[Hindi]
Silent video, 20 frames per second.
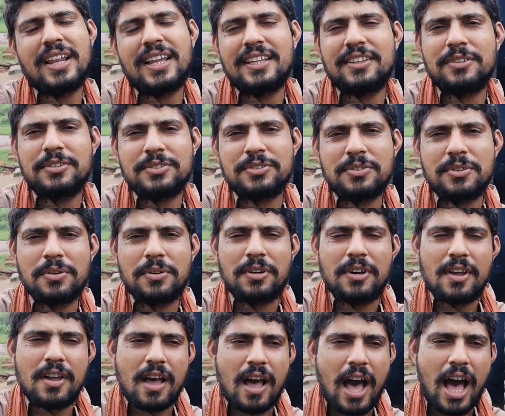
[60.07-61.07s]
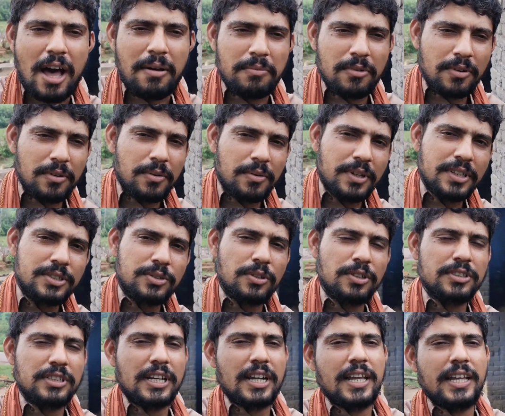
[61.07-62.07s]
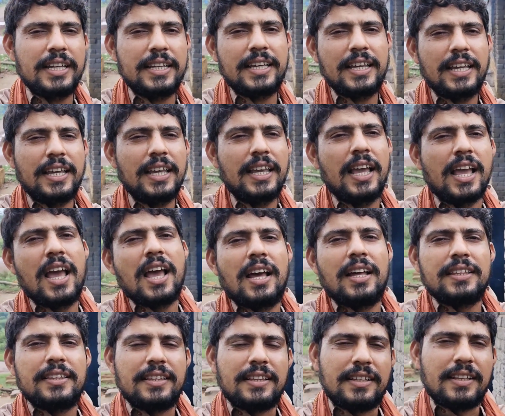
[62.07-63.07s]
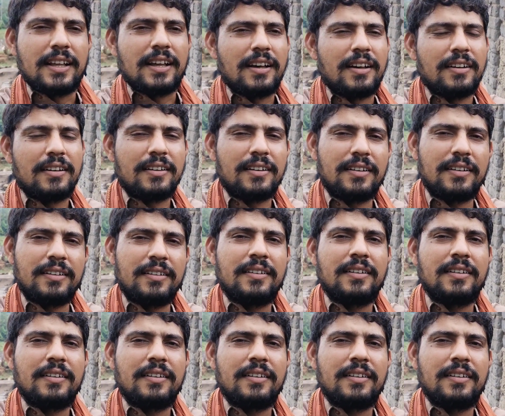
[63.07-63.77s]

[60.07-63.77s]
बोलें दोस्तों हम लोग वही सोच रहे हैं कि